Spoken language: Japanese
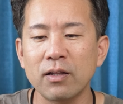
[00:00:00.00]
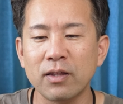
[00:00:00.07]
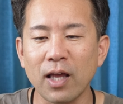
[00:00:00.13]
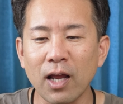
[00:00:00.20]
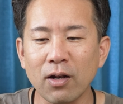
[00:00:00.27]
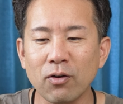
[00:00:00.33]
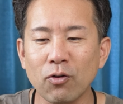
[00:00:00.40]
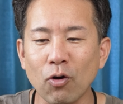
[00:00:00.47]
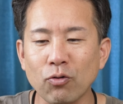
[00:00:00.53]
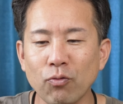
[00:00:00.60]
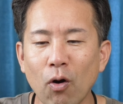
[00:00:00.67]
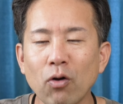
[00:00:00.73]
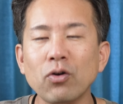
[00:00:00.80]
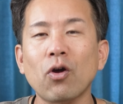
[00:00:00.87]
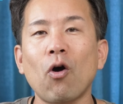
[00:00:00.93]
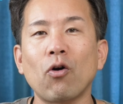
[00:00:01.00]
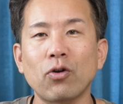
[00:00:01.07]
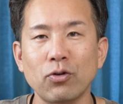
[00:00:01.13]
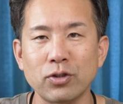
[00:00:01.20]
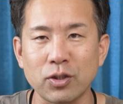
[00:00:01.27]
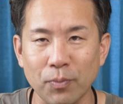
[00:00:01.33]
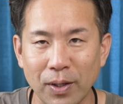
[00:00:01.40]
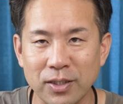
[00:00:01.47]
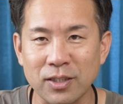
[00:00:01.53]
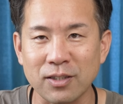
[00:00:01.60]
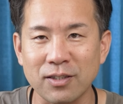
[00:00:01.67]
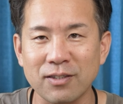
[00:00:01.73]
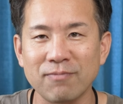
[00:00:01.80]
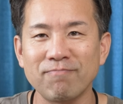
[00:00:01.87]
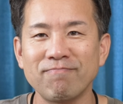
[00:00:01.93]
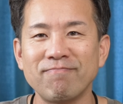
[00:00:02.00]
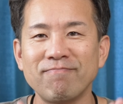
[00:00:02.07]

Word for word: 電力を供給します。